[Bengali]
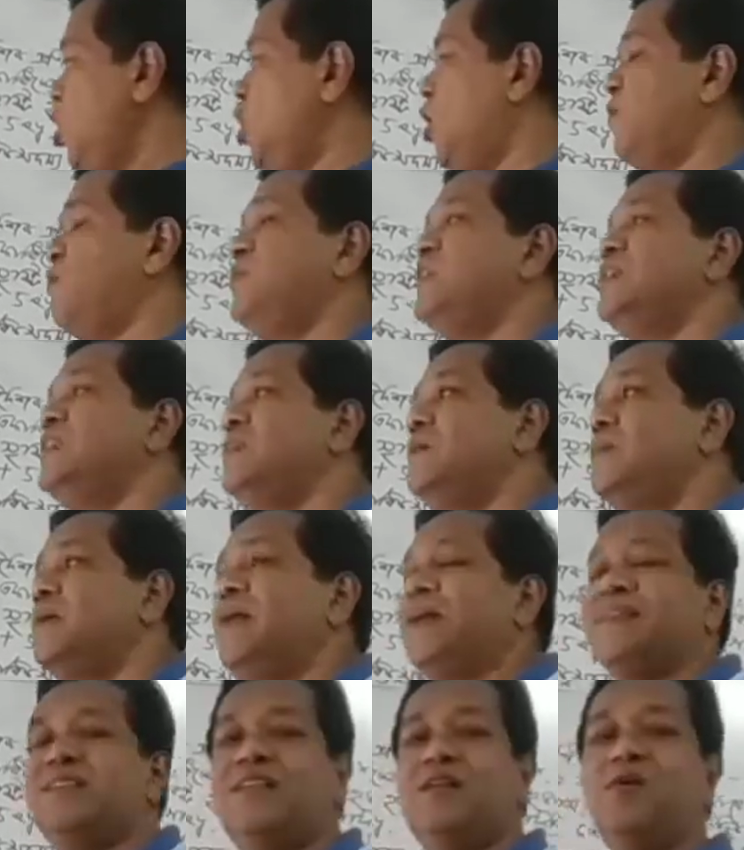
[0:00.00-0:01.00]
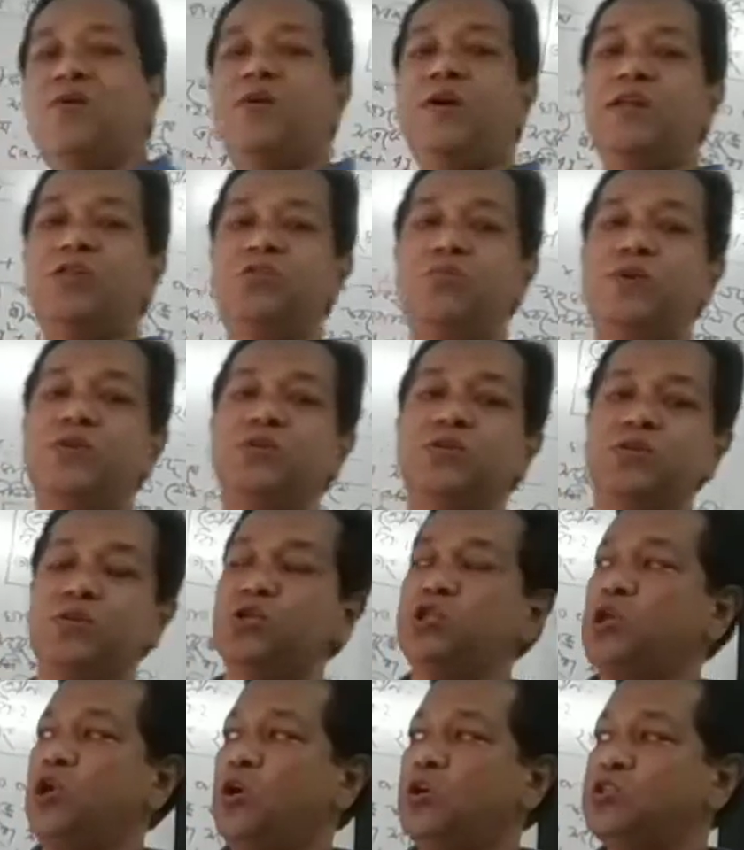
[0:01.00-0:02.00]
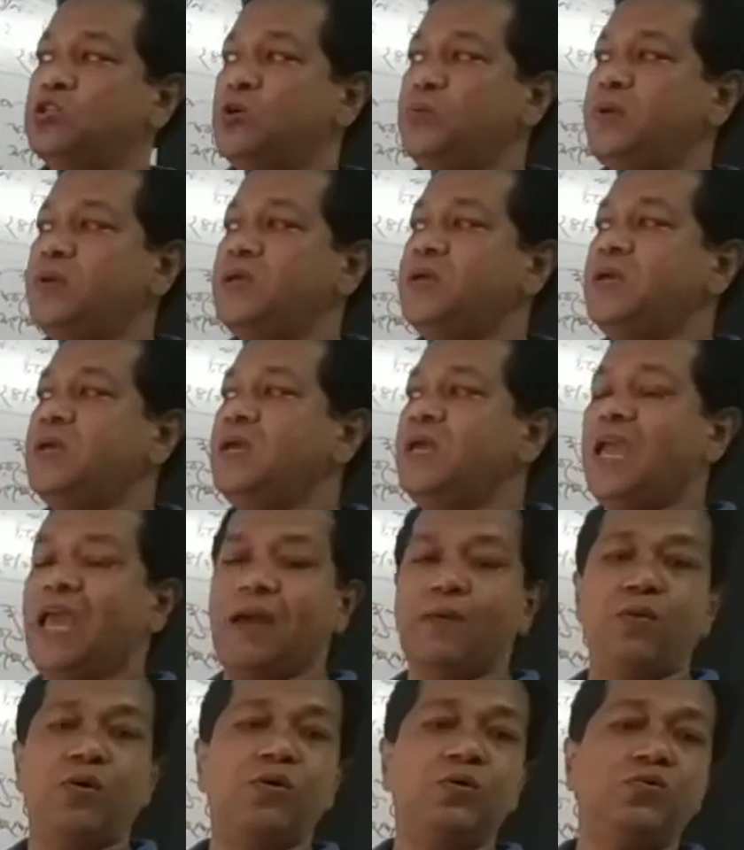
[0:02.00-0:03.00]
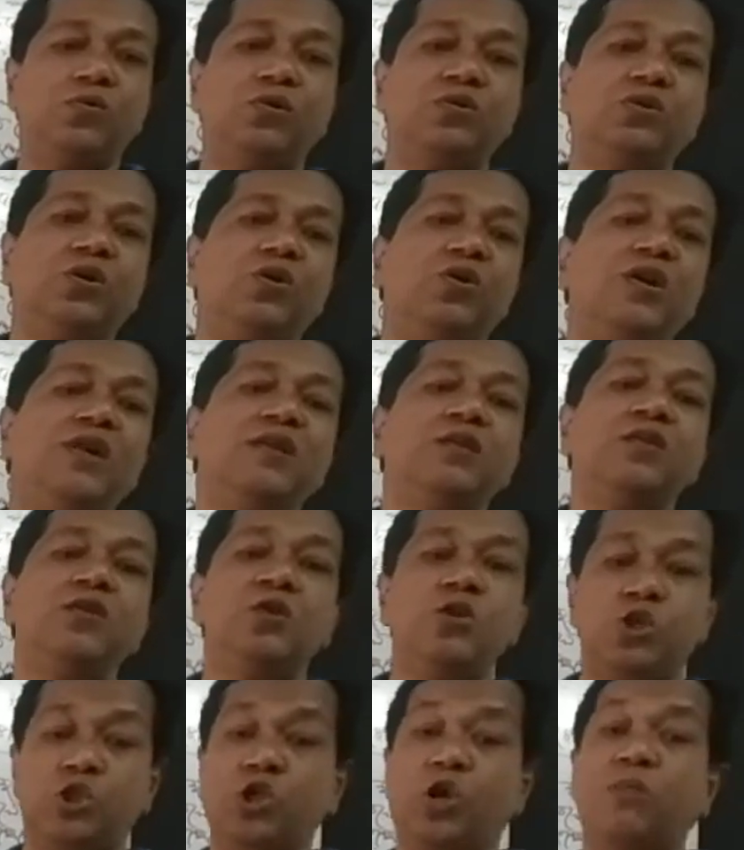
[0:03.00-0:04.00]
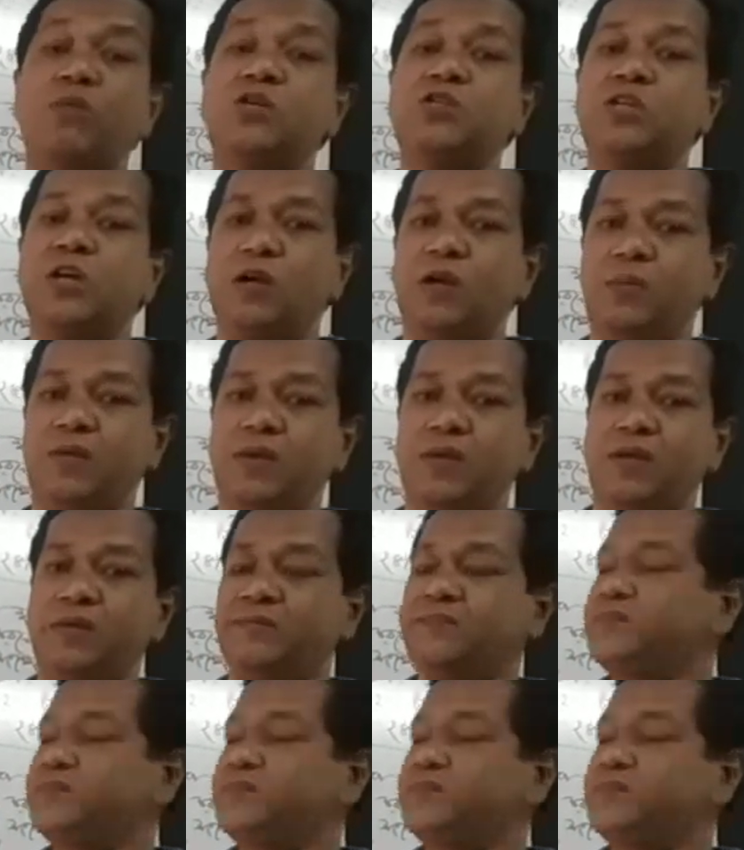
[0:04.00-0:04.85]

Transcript: অবজেক্টিভের আনসার করা তোমার জন্য সহজ হবে এবং কোনো ধরনের সমস্যা হবে না